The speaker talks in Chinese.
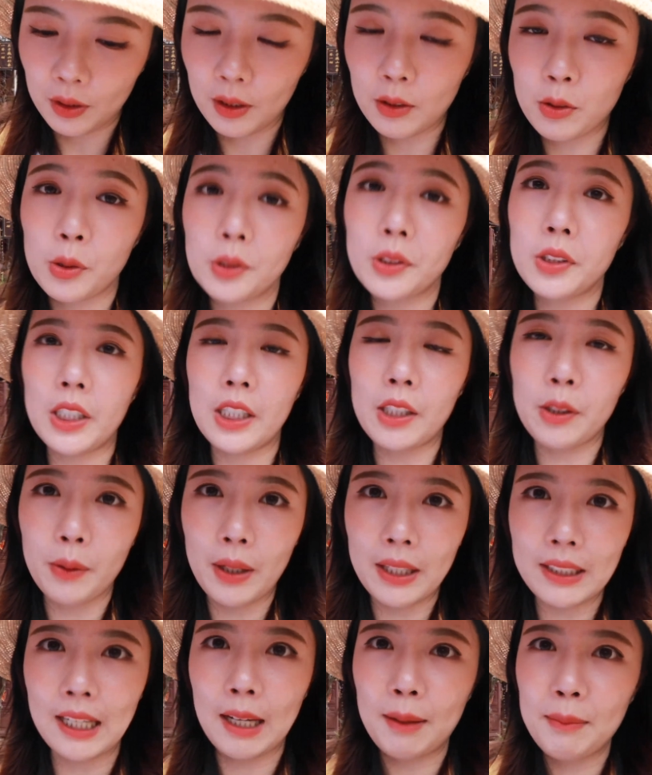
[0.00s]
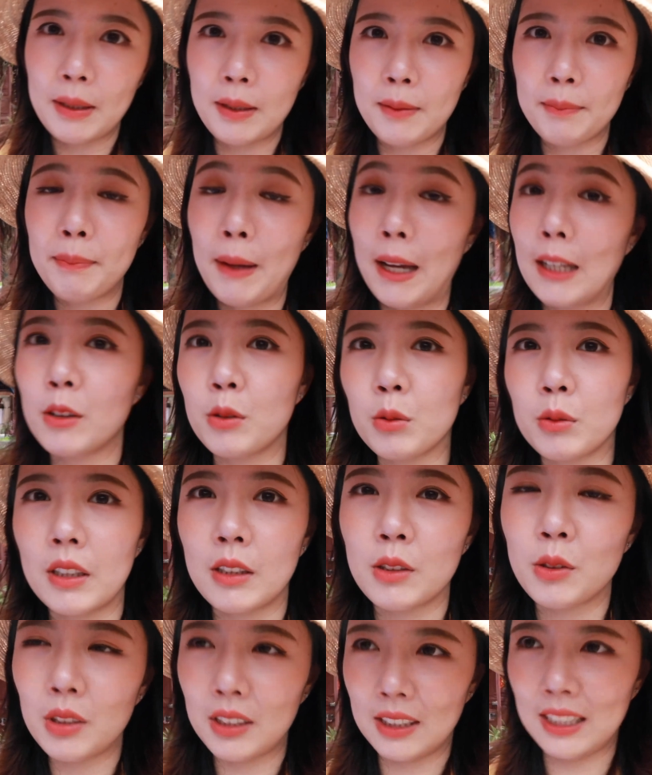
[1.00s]
除了春节以外，他们白族
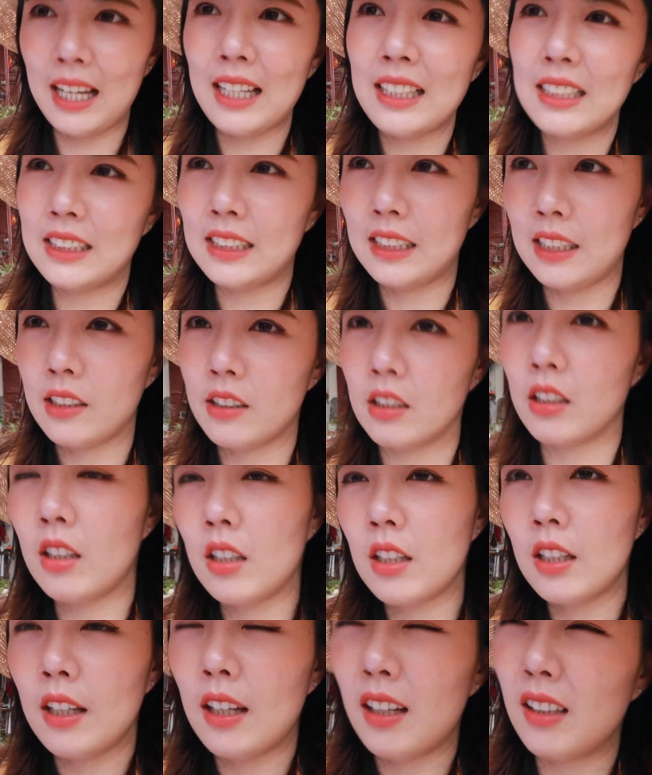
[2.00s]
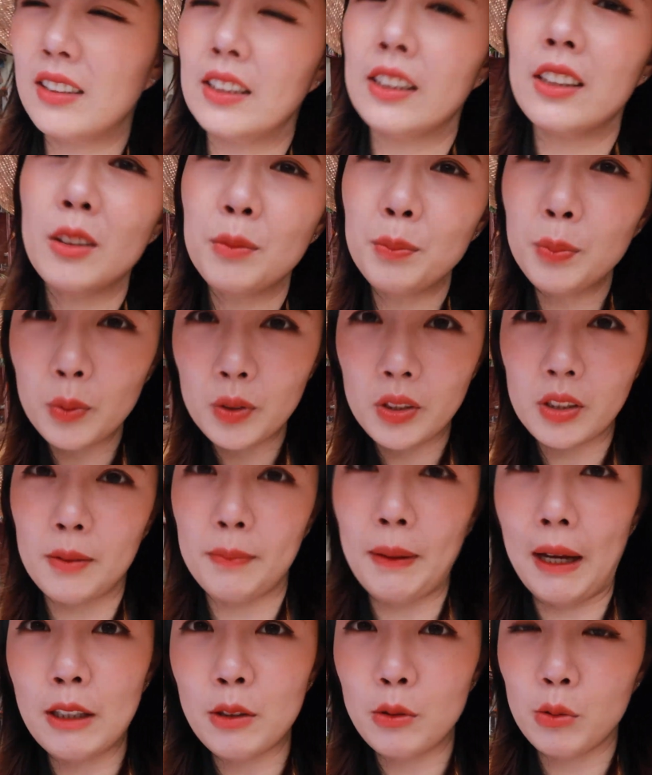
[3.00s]
人最大的节日。呃，其实不止
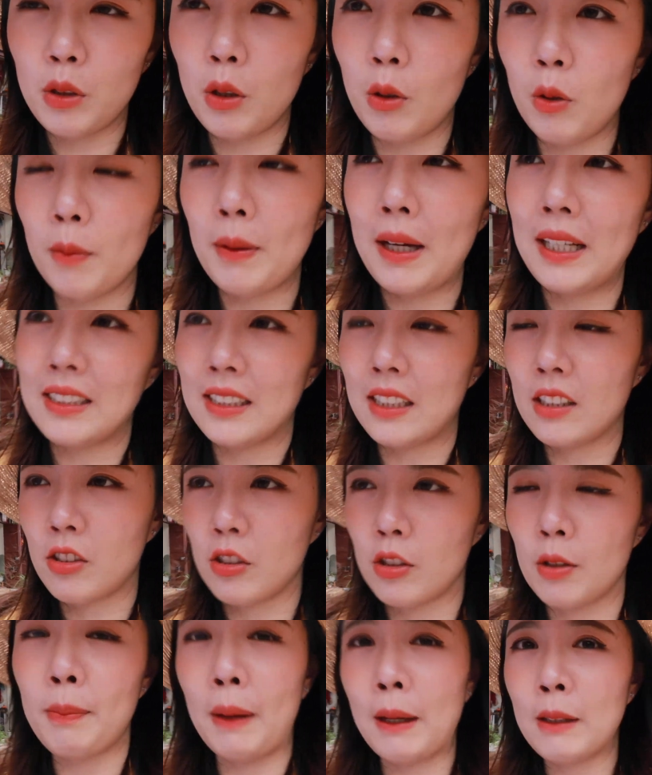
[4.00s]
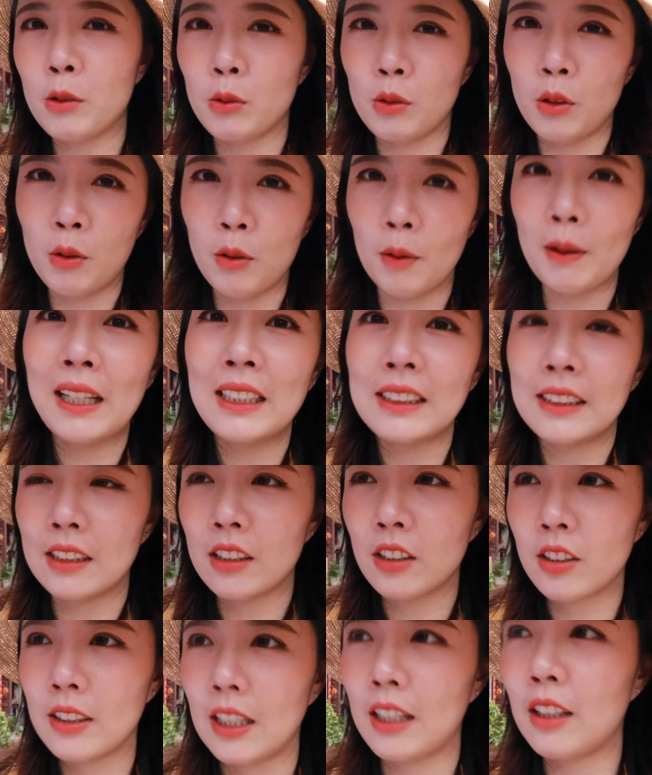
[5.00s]
白族有火把节，只是白族的火把节
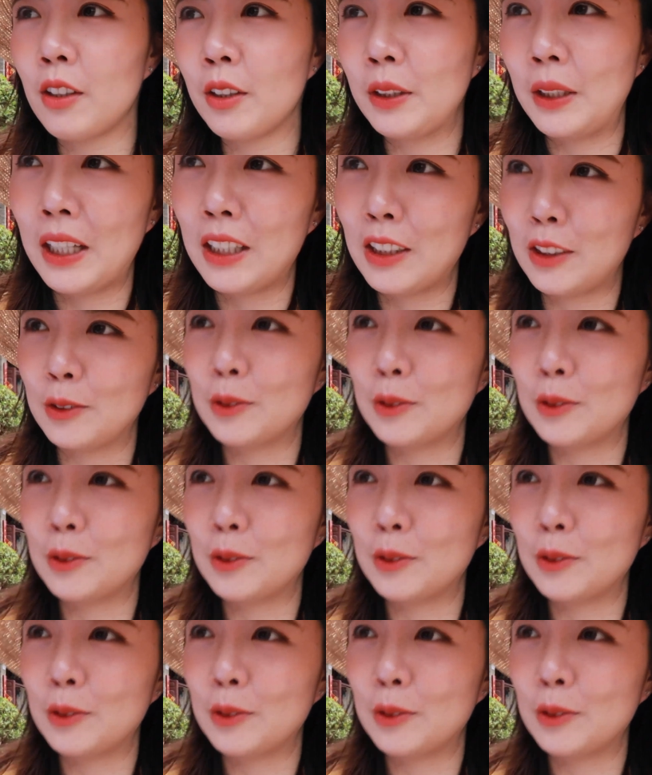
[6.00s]
是在六月二